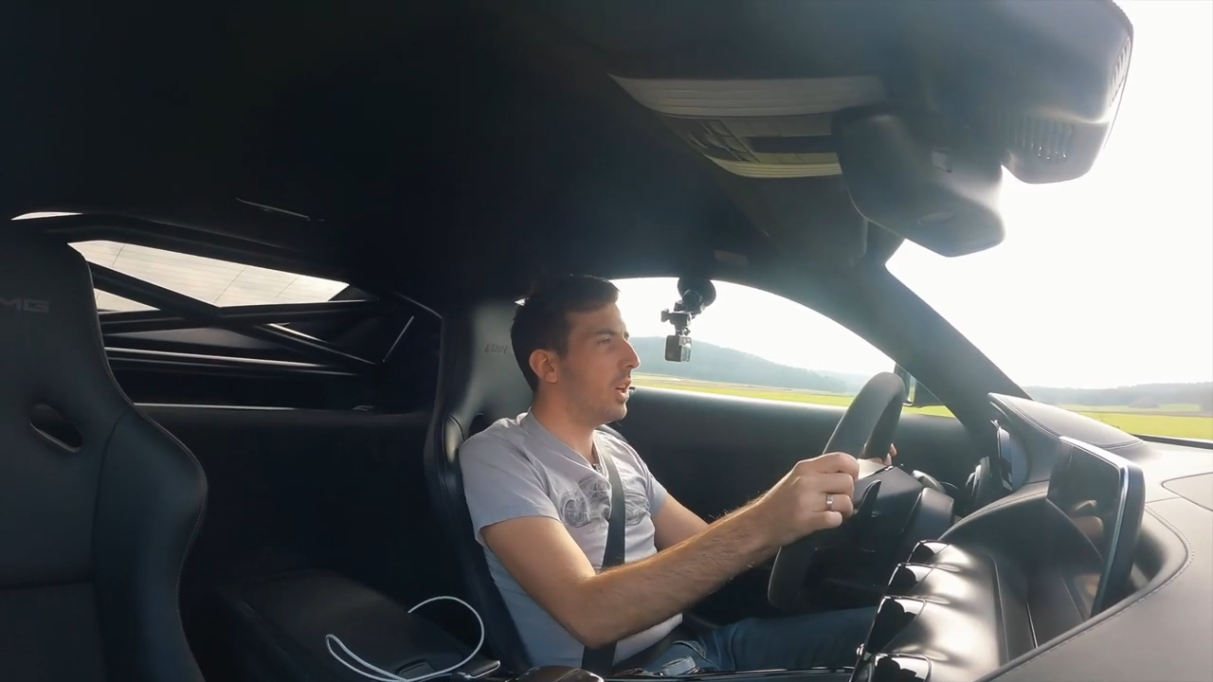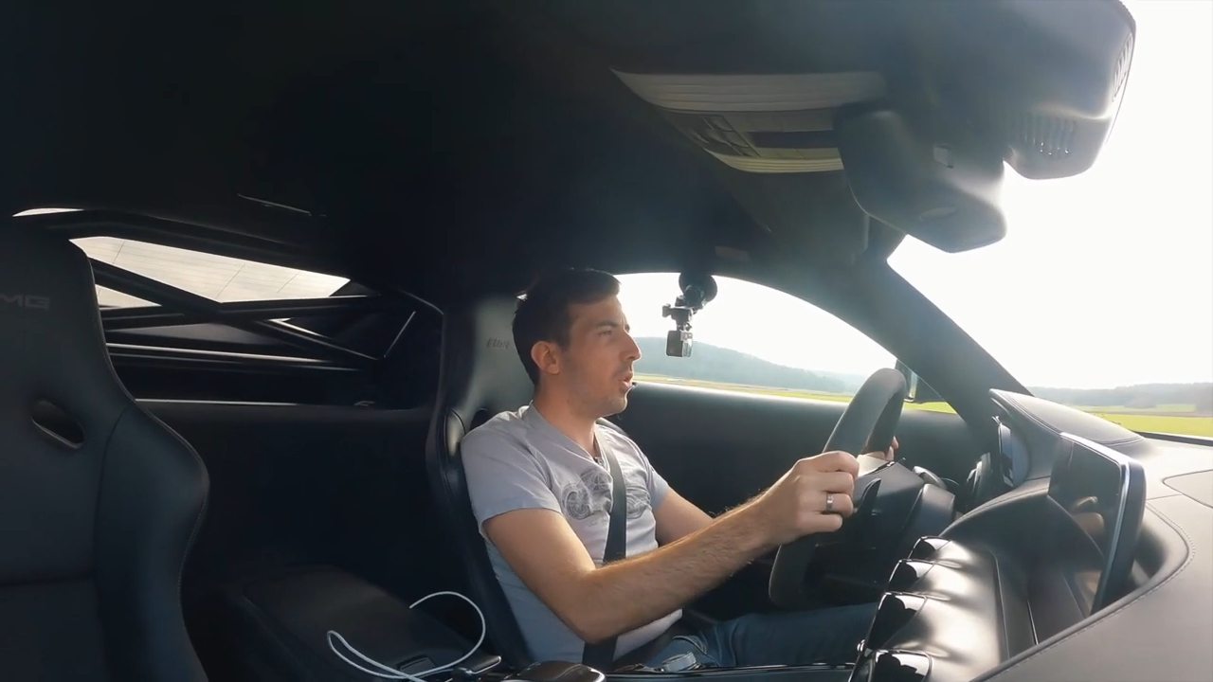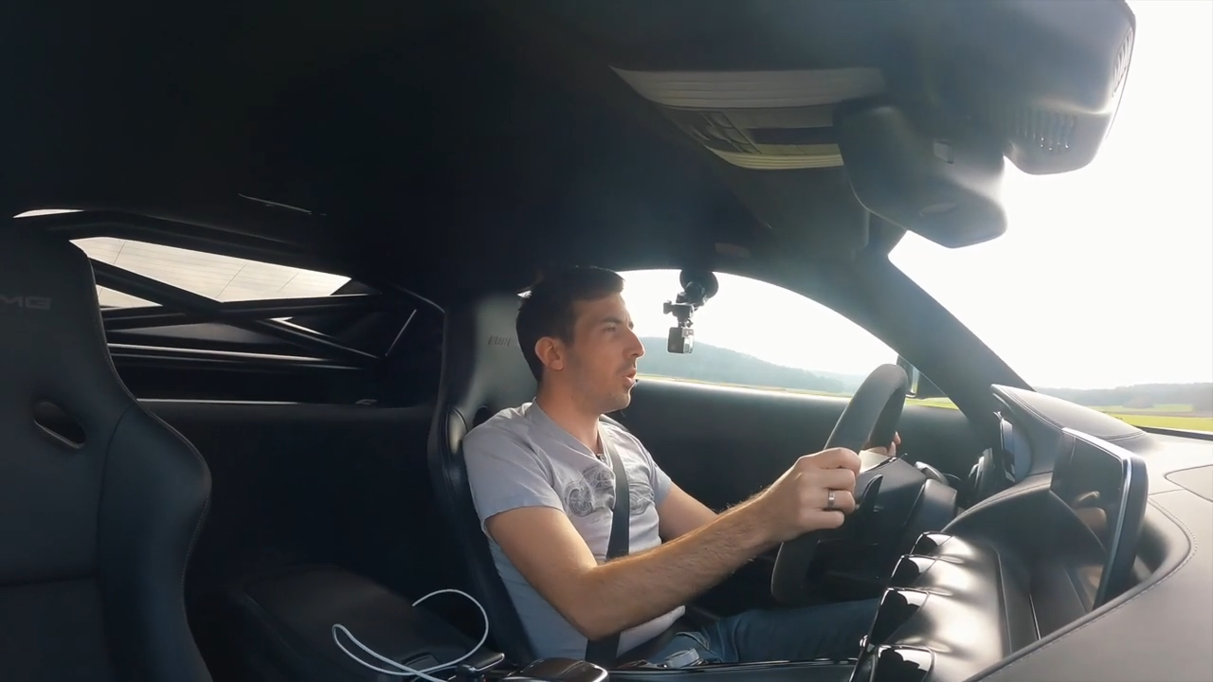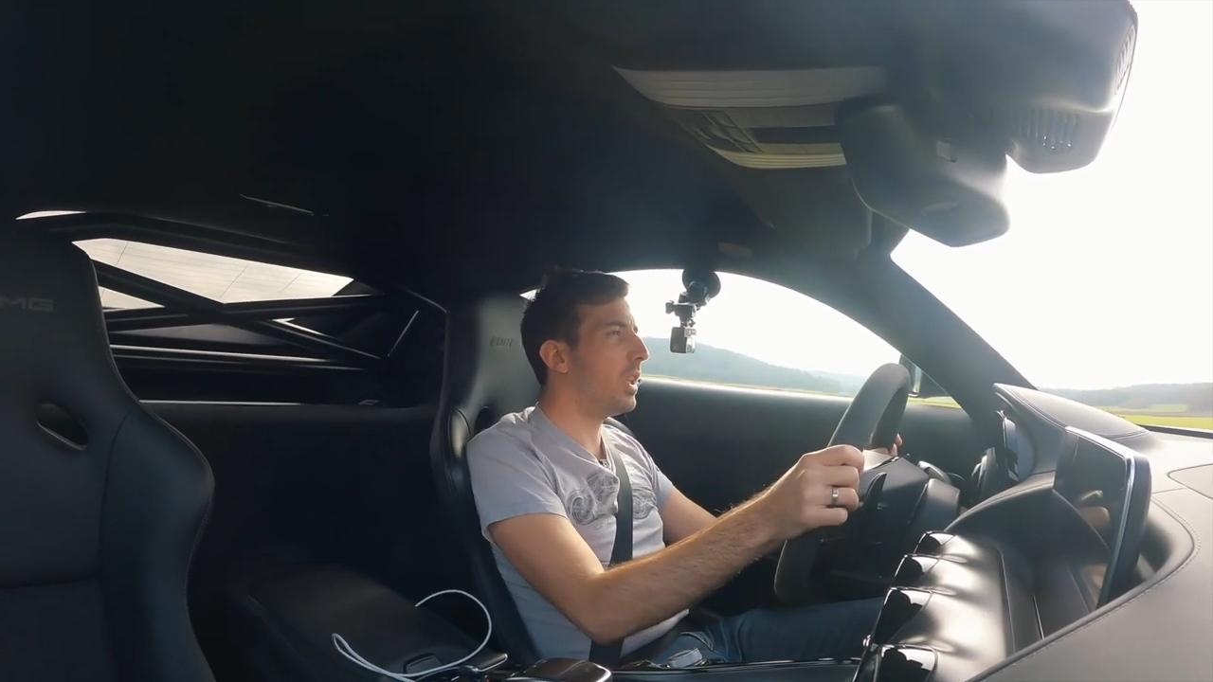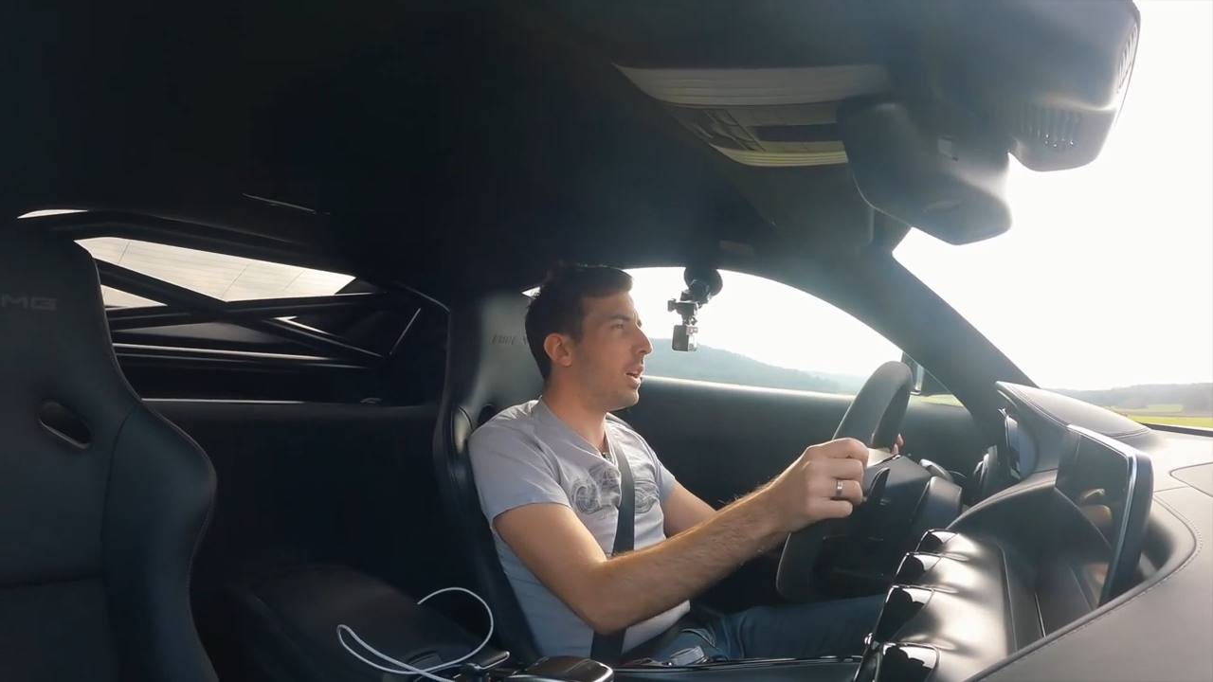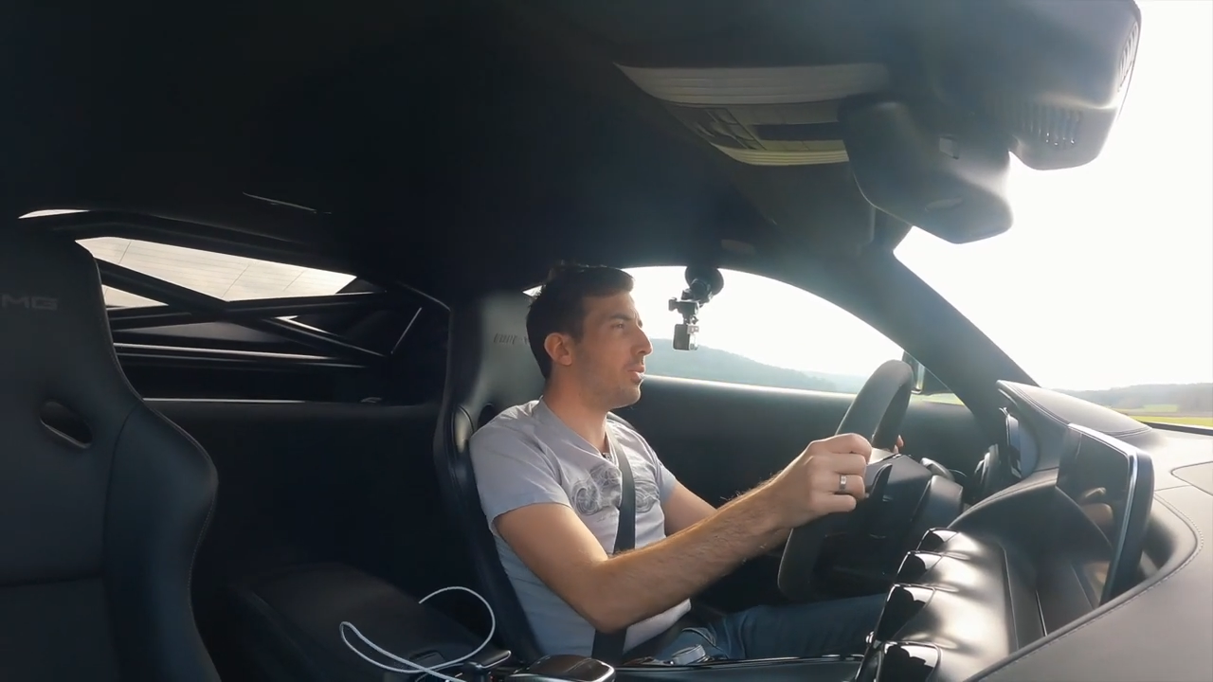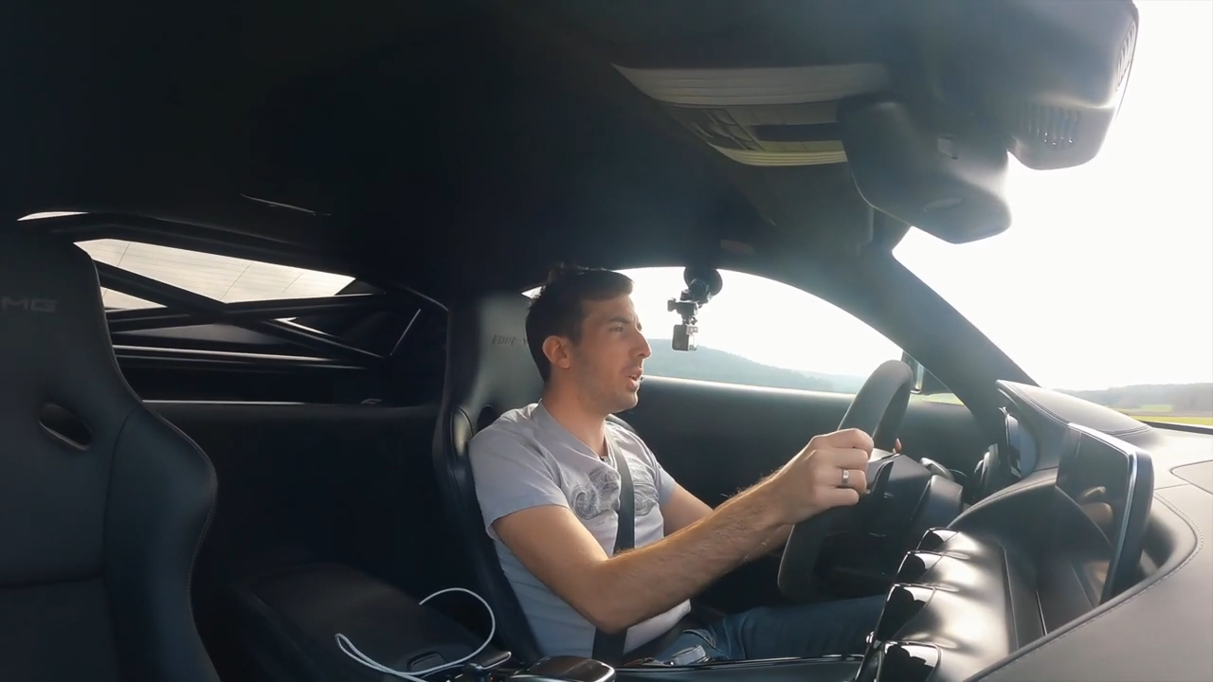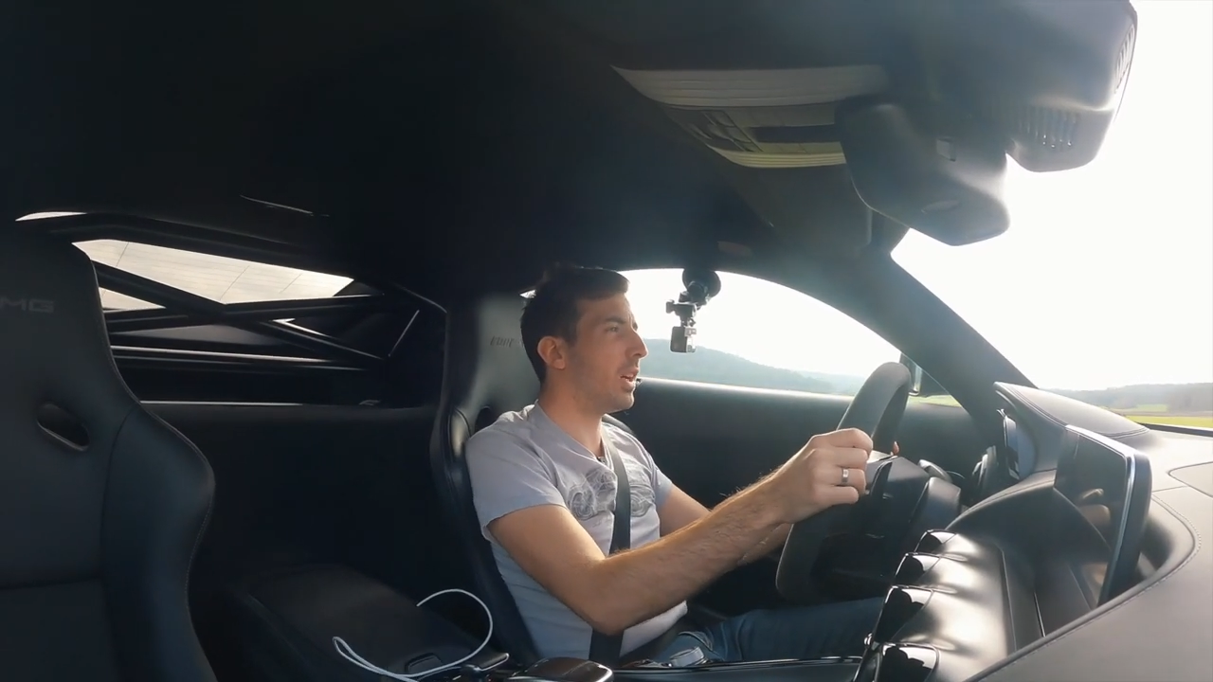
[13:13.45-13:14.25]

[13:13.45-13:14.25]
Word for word: On a fait un